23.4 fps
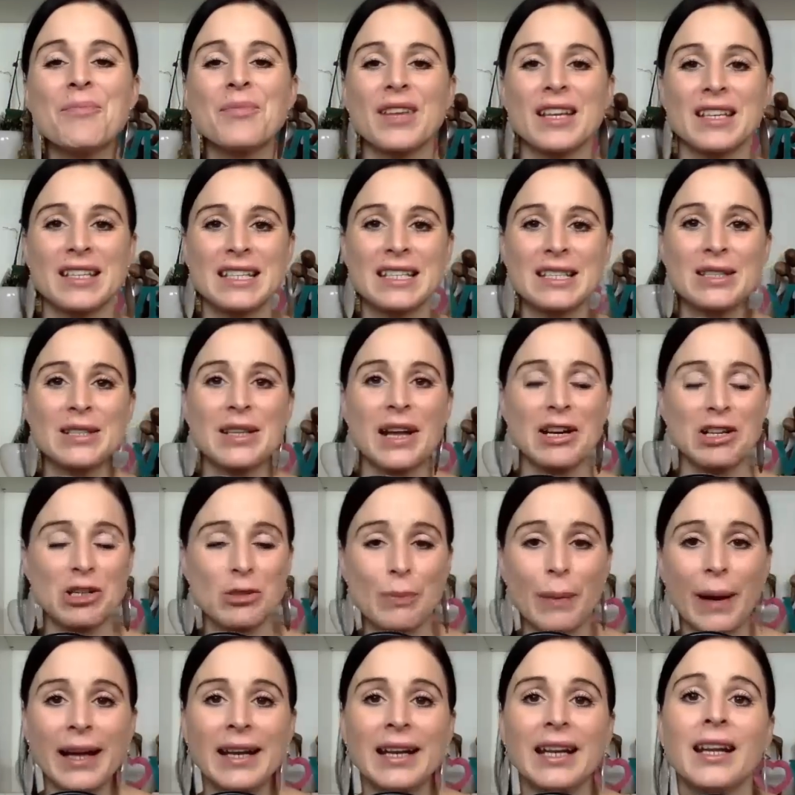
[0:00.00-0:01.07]
Das ist total
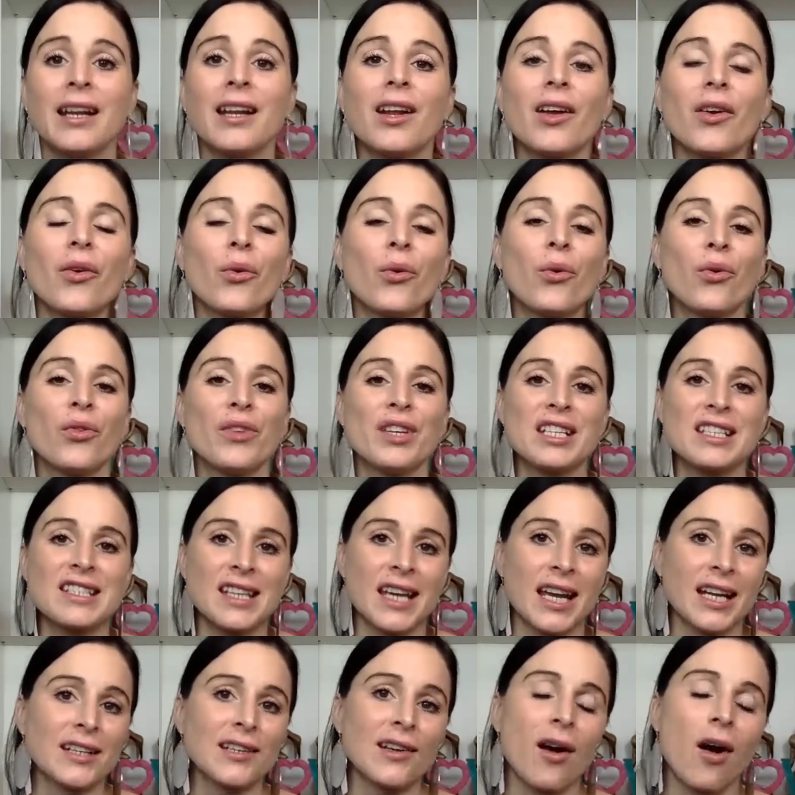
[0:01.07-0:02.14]
spannend und ich
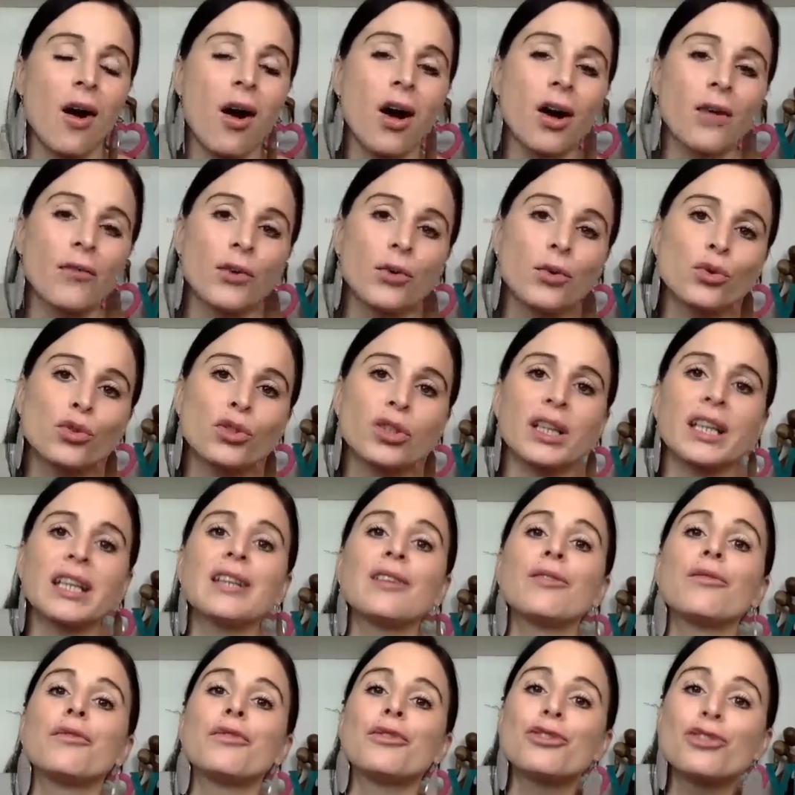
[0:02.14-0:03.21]
zeige dir auch, wie du
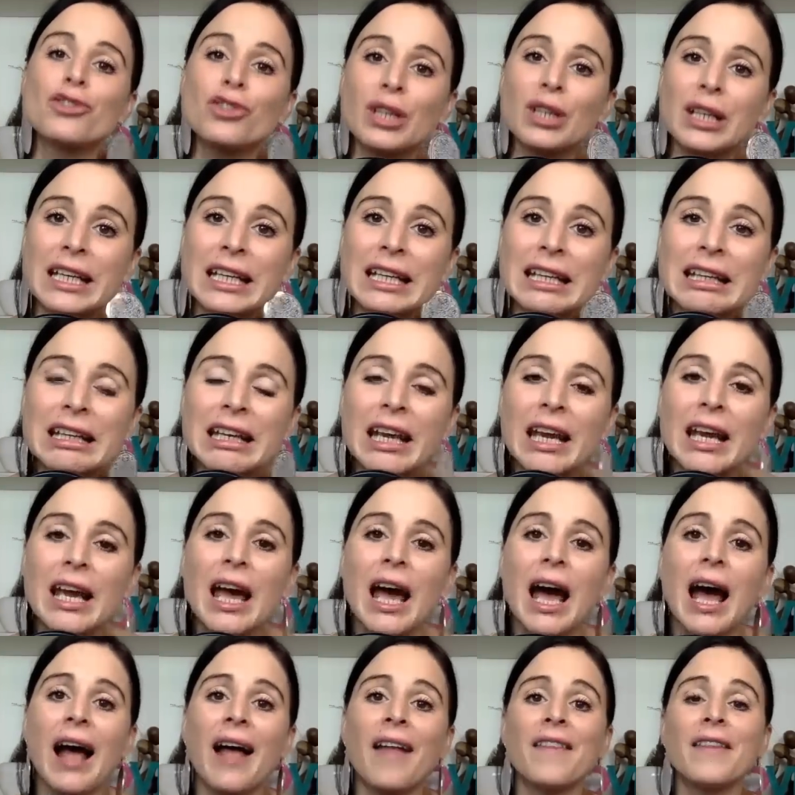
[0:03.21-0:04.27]
Schritt für Schritt
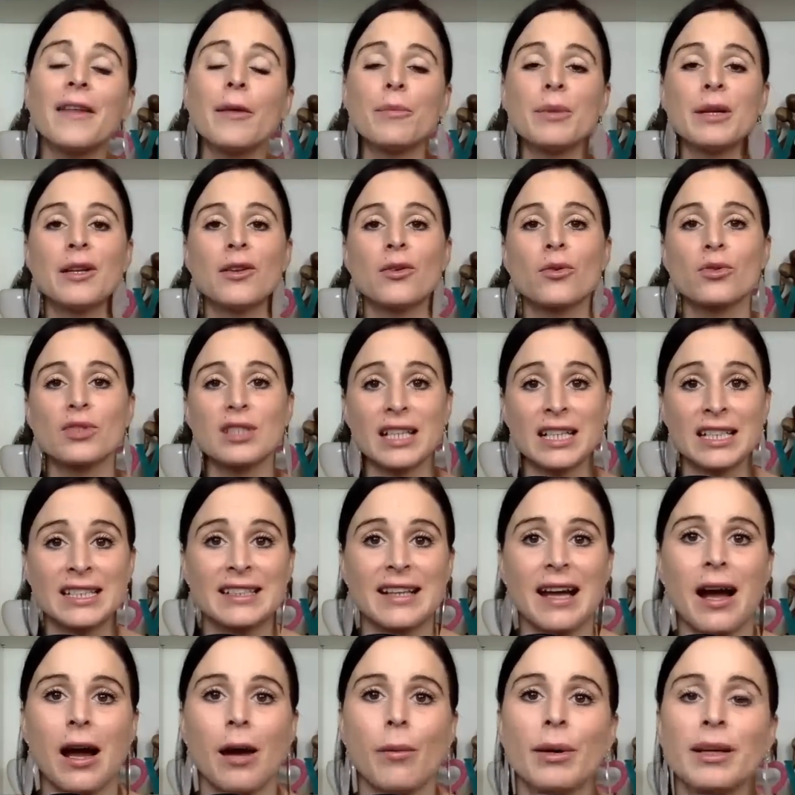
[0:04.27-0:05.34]
an der
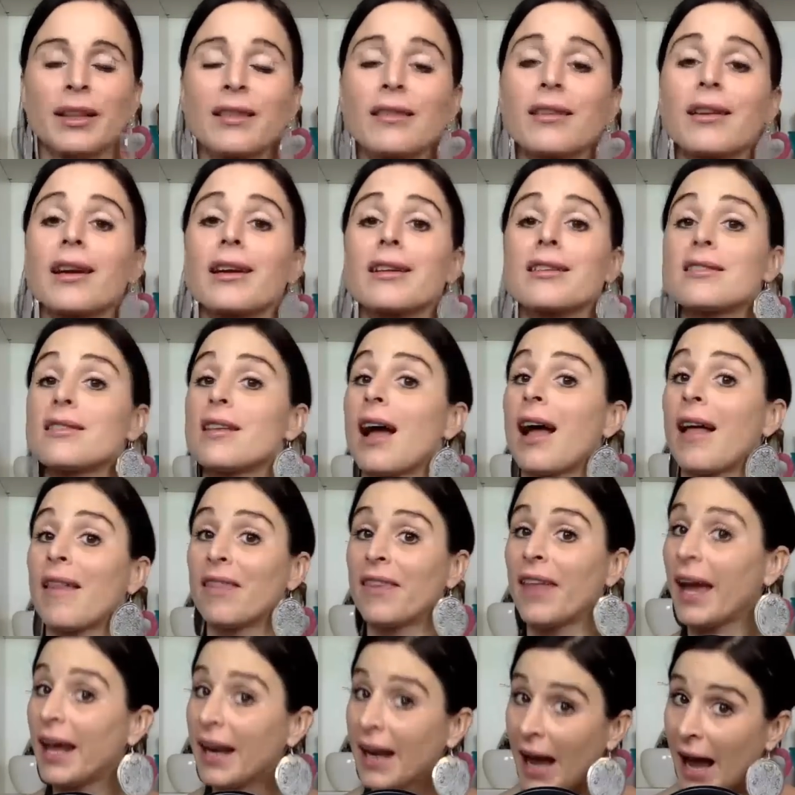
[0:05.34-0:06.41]
Bindungsangst arbeiten kannst, an
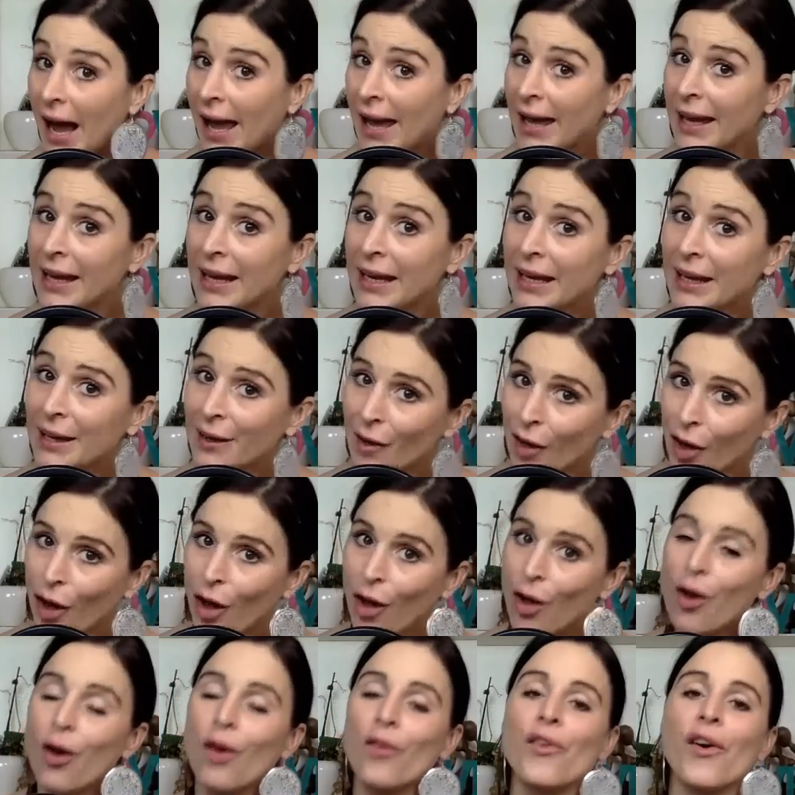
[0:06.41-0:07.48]
deiner eigenen
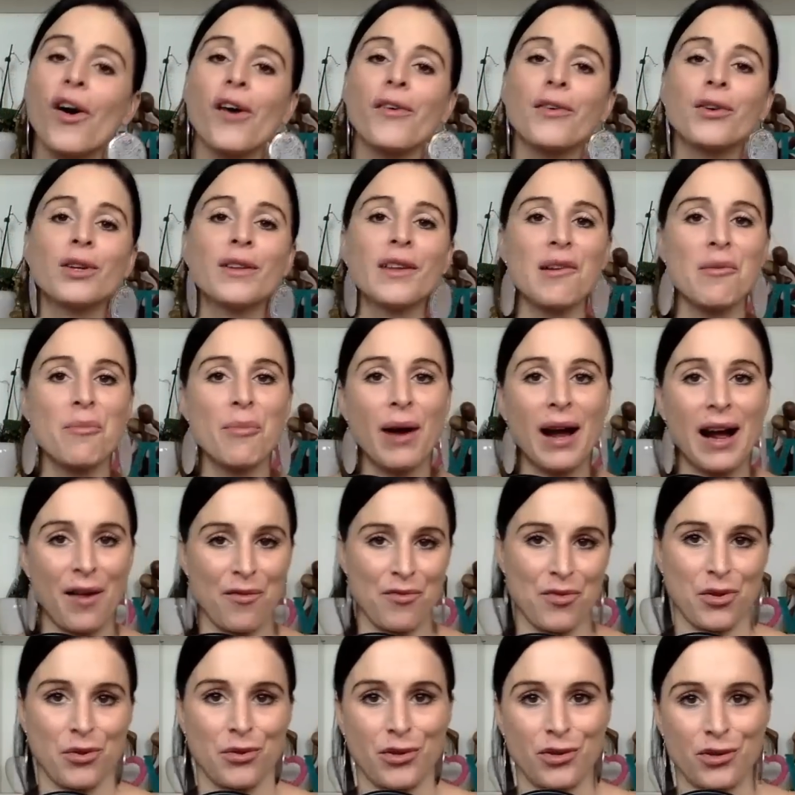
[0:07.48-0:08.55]
und auch, wie du deinen
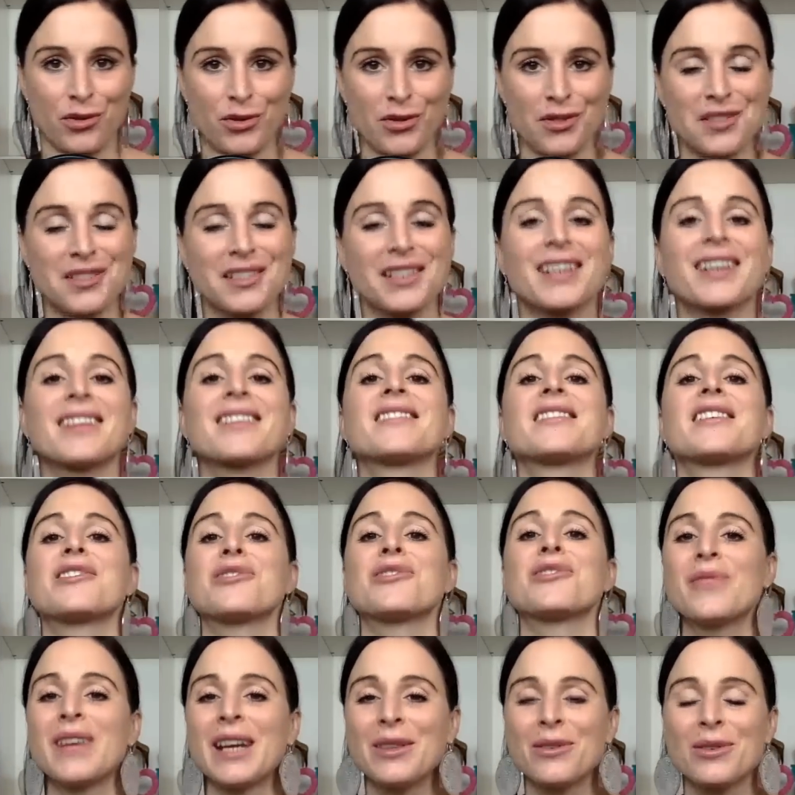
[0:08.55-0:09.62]
Partner unterstützen kannst.
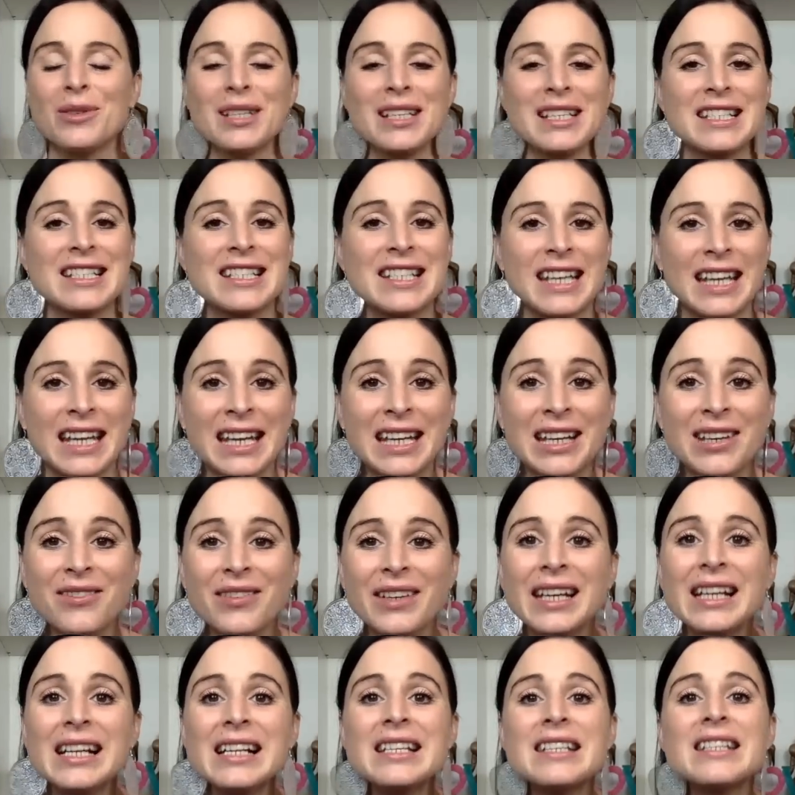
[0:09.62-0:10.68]
Also wenn du das sehen
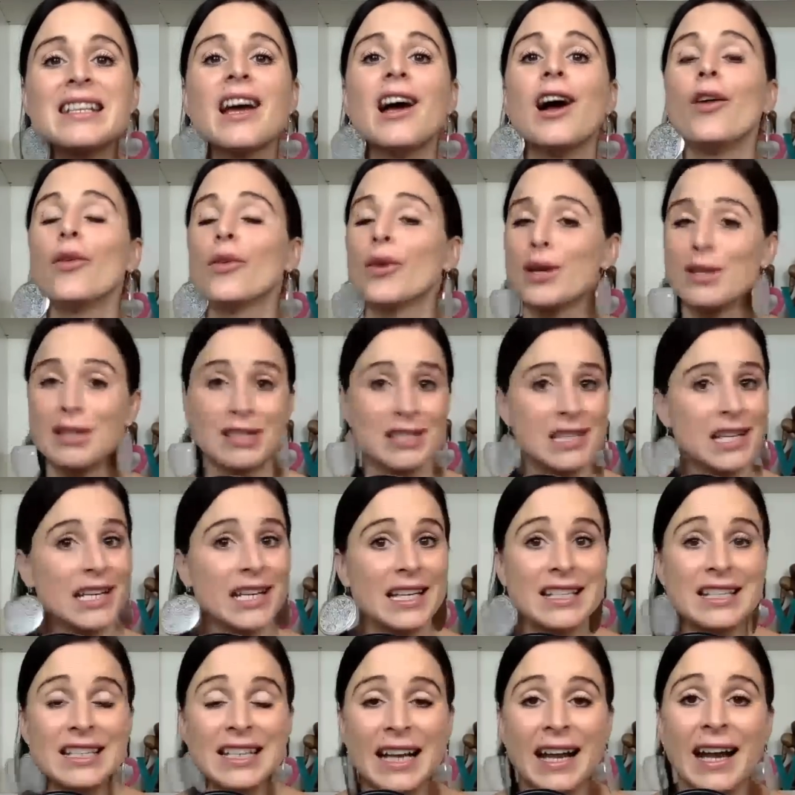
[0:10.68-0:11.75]
willst, du kannst es dir
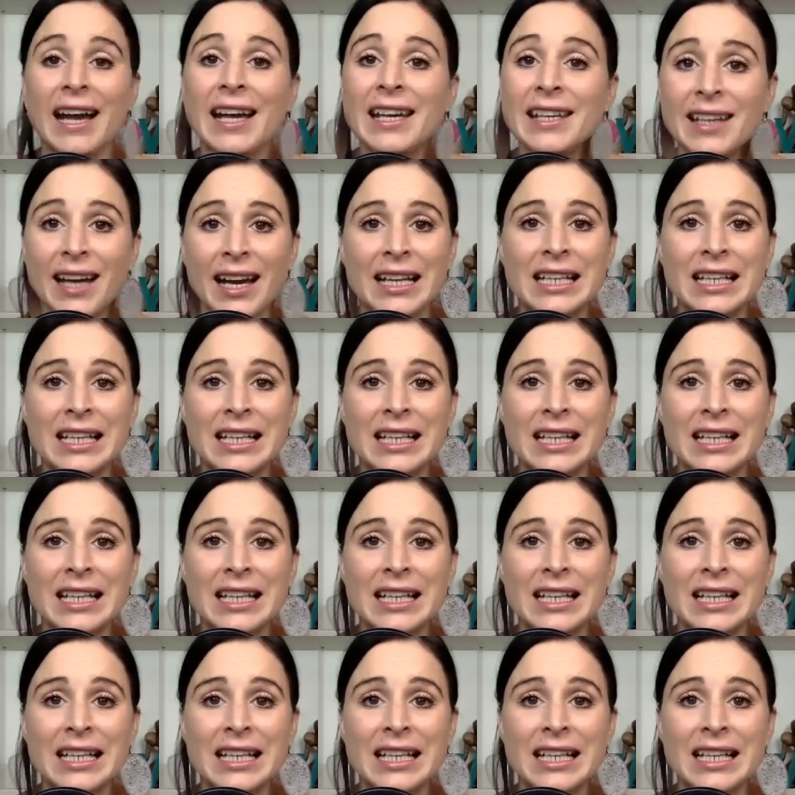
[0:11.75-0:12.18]
jetzt gleich